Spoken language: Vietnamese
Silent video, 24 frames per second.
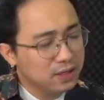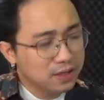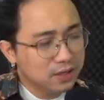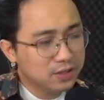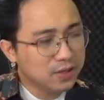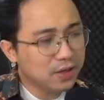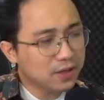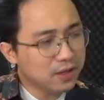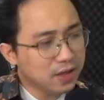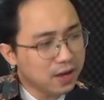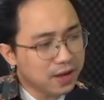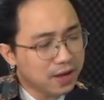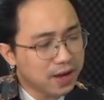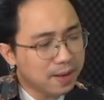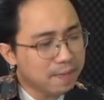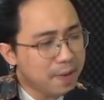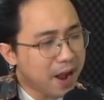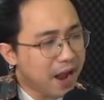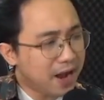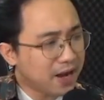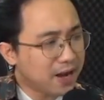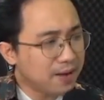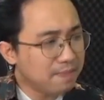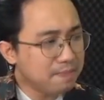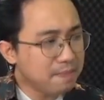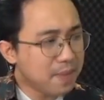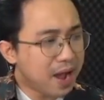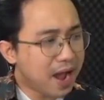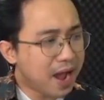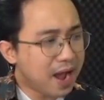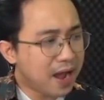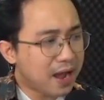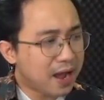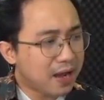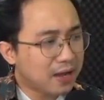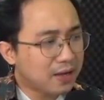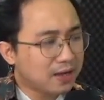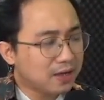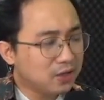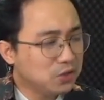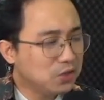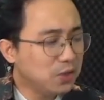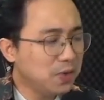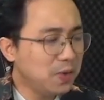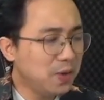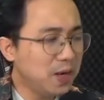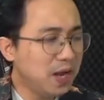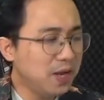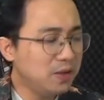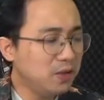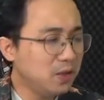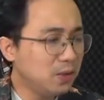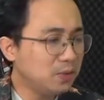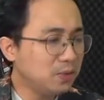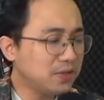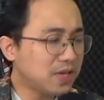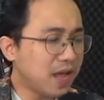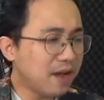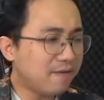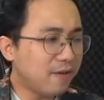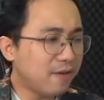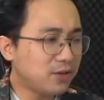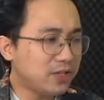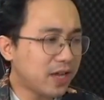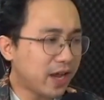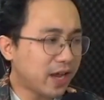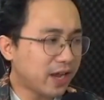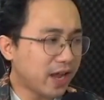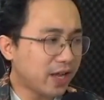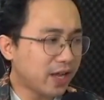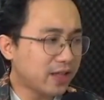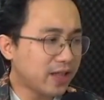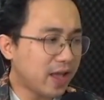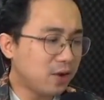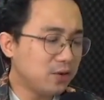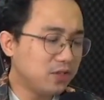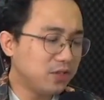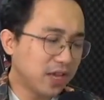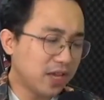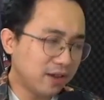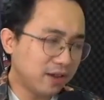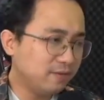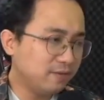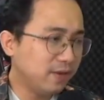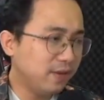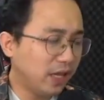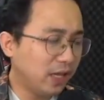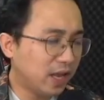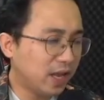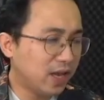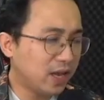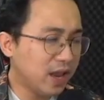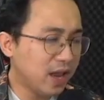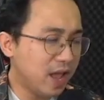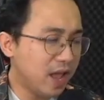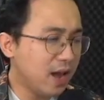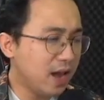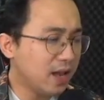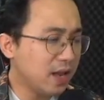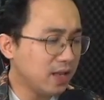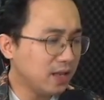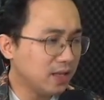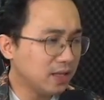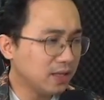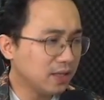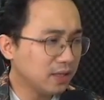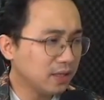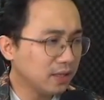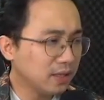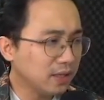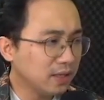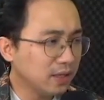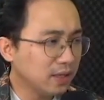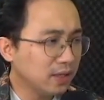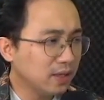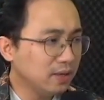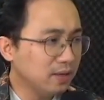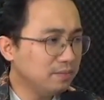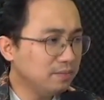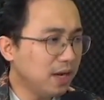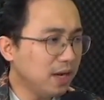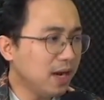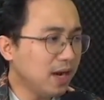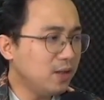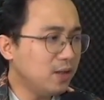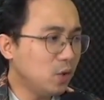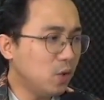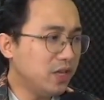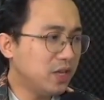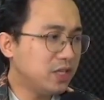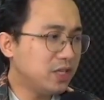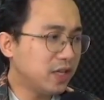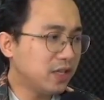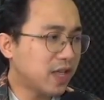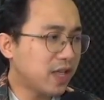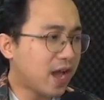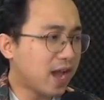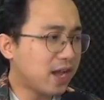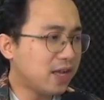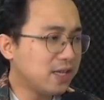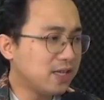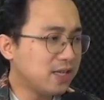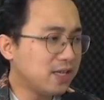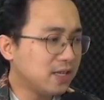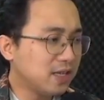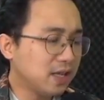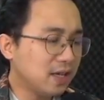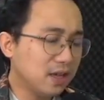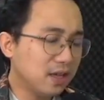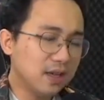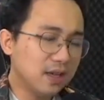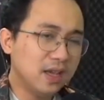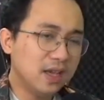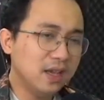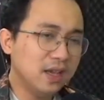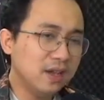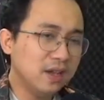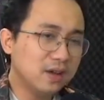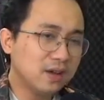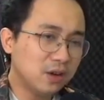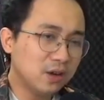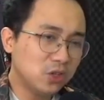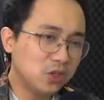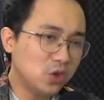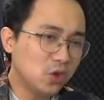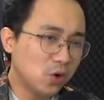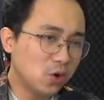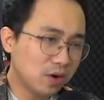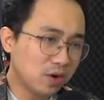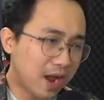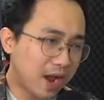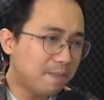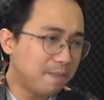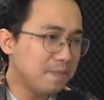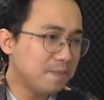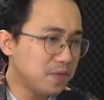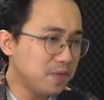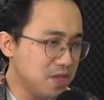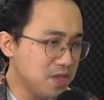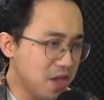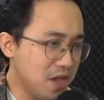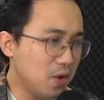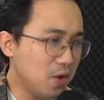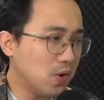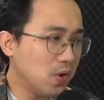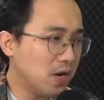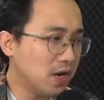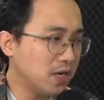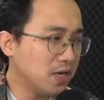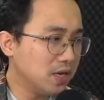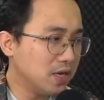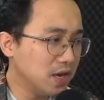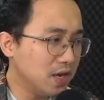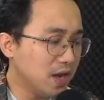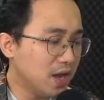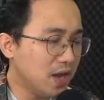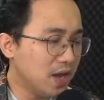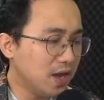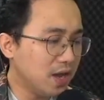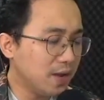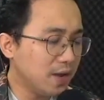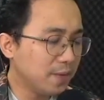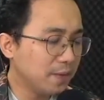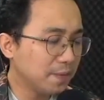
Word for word: Suốt thời cấp 2, cấp 3, Chun liên tục ra vào trại cải tạo trẻ vị thành niên. Bước lên tuổi trưởng thành, y còn trộm cắp nhiều hơn nữa.